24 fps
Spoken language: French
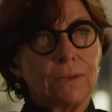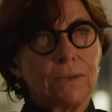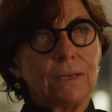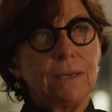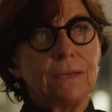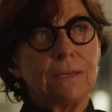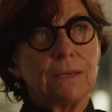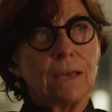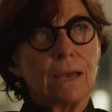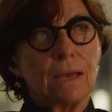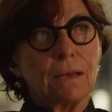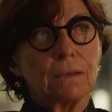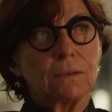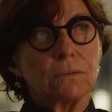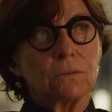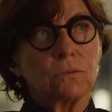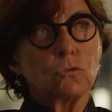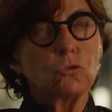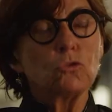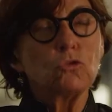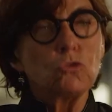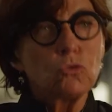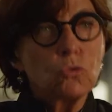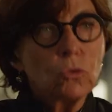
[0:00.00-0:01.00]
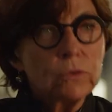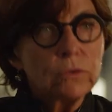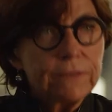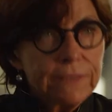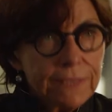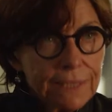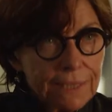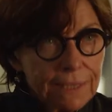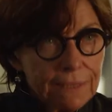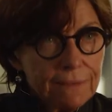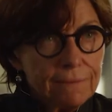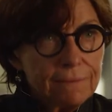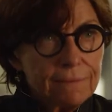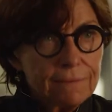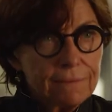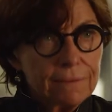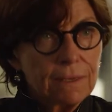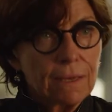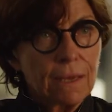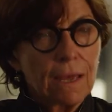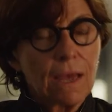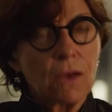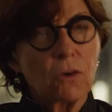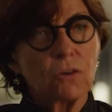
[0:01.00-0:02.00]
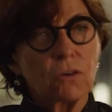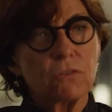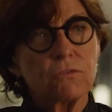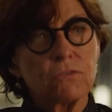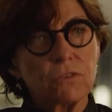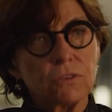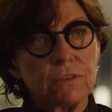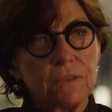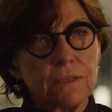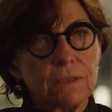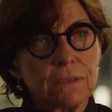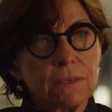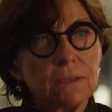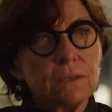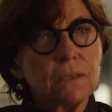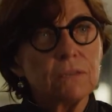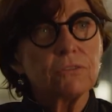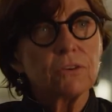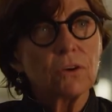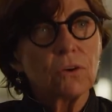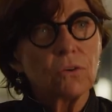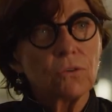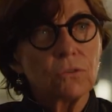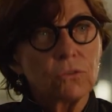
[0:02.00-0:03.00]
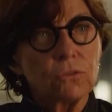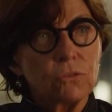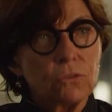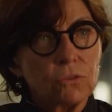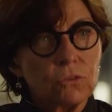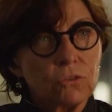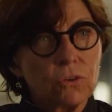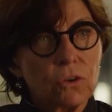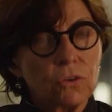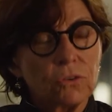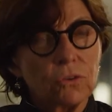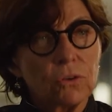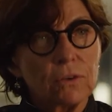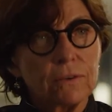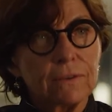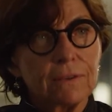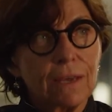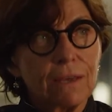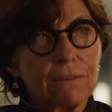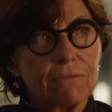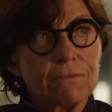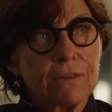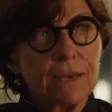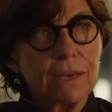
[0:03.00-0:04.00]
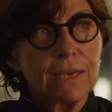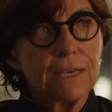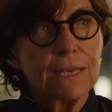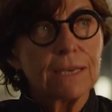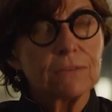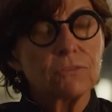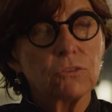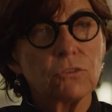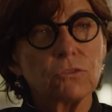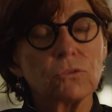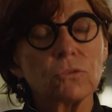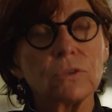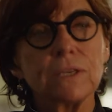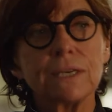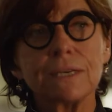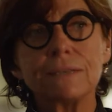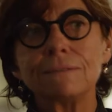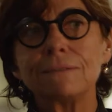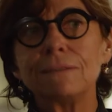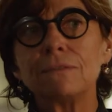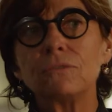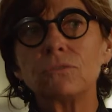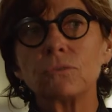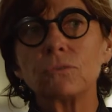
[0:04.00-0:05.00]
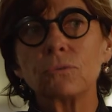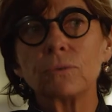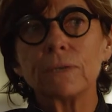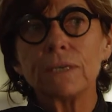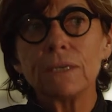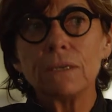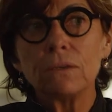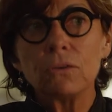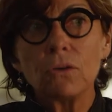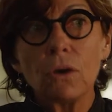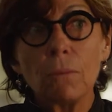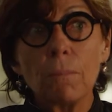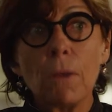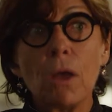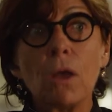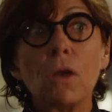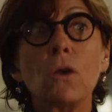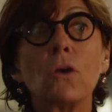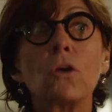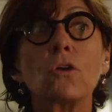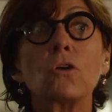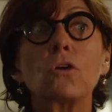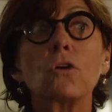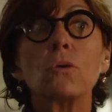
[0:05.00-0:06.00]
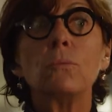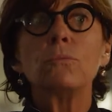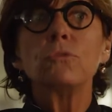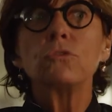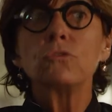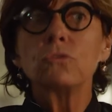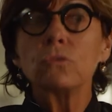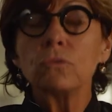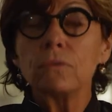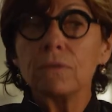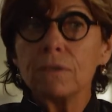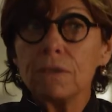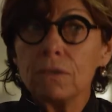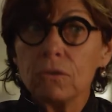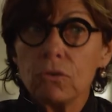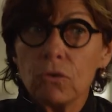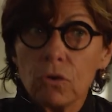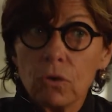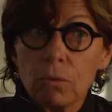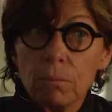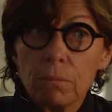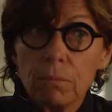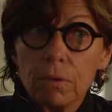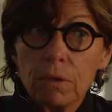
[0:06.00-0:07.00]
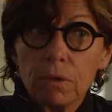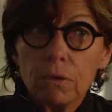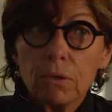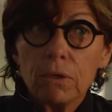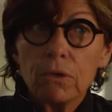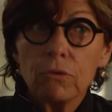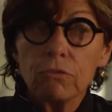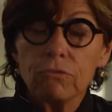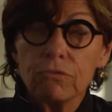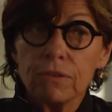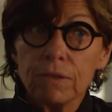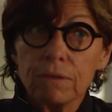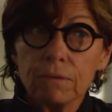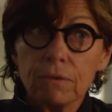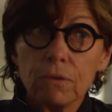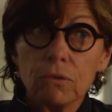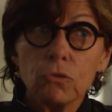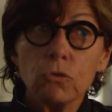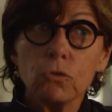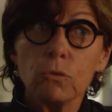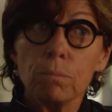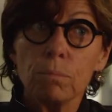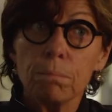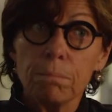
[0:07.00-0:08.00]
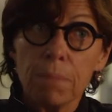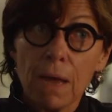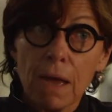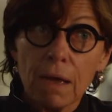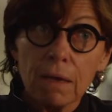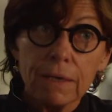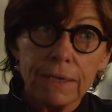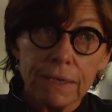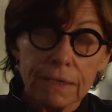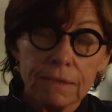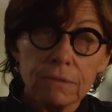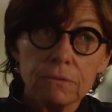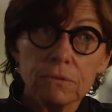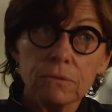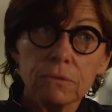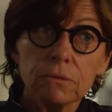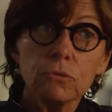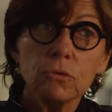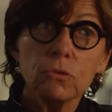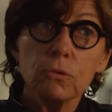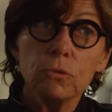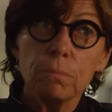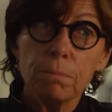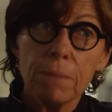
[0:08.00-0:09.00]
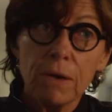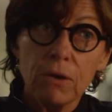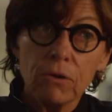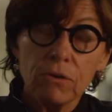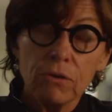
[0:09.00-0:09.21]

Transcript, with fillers: Il y a toujours des risques à revendiquer une différence de genre dans le travail et ce sont des risques qui sont énormes comme sont énormes le fait de ne pas, les risques de ne pas le